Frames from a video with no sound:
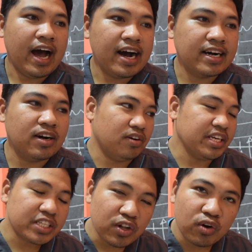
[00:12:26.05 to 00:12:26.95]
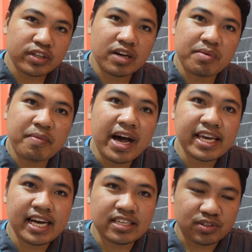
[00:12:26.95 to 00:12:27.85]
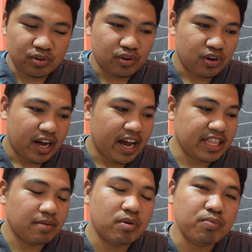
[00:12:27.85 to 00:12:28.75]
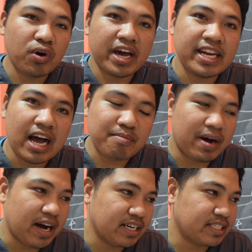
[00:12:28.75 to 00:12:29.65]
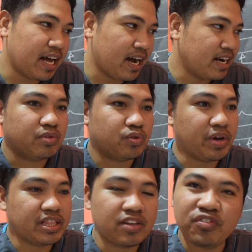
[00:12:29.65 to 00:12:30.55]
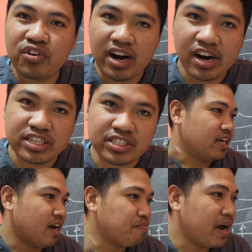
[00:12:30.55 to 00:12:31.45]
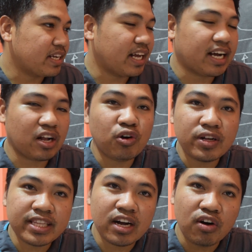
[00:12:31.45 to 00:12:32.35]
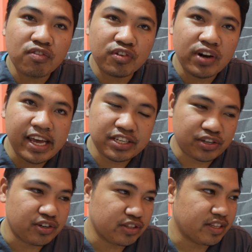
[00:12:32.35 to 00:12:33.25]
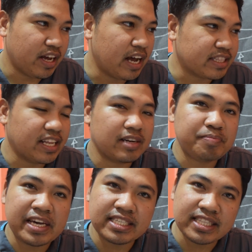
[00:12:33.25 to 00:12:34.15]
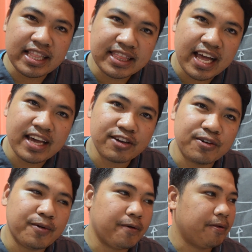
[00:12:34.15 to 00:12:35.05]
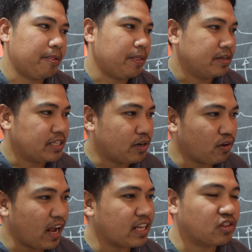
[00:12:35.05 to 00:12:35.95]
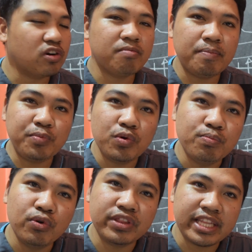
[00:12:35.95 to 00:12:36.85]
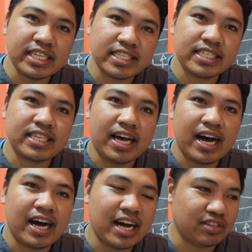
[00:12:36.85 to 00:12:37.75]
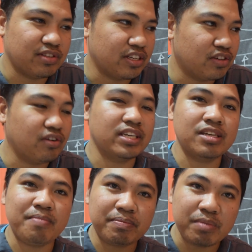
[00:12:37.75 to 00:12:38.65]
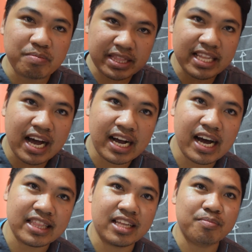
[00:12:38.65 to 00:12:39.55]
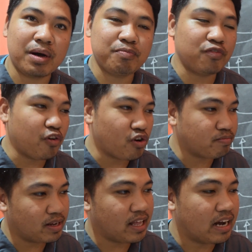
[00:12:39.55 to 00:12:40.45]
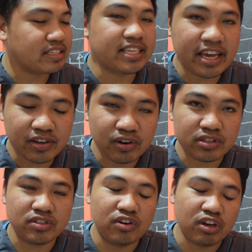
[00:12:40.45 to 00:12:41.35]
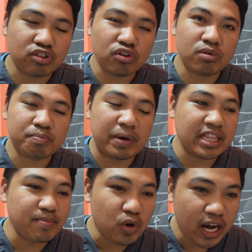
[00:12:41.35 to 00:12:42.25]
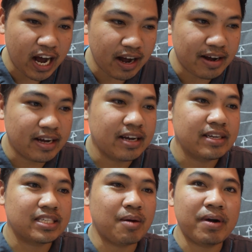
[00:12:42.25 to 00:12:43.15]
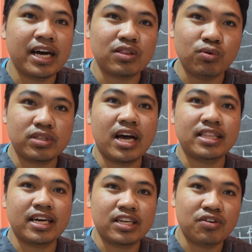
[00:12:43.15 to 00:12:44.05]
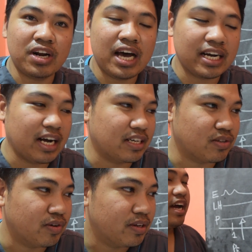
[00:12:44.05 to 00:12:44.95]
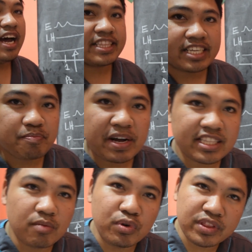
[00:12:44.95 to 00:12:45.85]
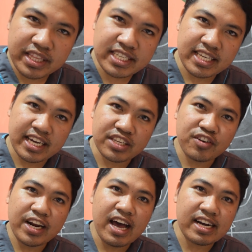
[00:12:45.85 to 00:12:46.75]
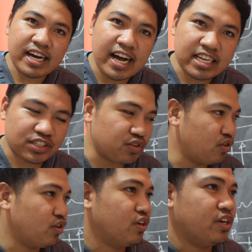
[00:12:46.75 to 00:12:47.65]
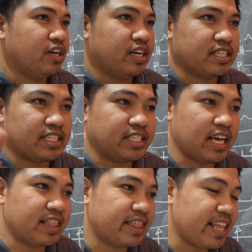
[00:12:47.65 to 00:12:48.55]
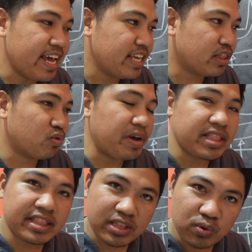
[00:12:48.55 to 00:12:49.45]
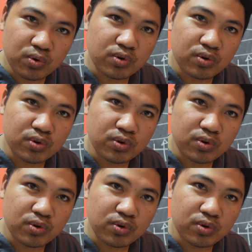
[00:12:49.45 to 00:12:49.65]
ang itlog ng babaeng aso ay nabubuhay lamang ng 24 hours. Kapag nagkaroon ng ovulation at nagpa-stud tayo, siguradong mabubuntis ang aso ninyo kasi magmimit na agad at magperform na ng zygote o ito yung panimula sa mga tuta ng inyong alagang aso. At kapag nabuntis ang inyong alagang aso, sa day 22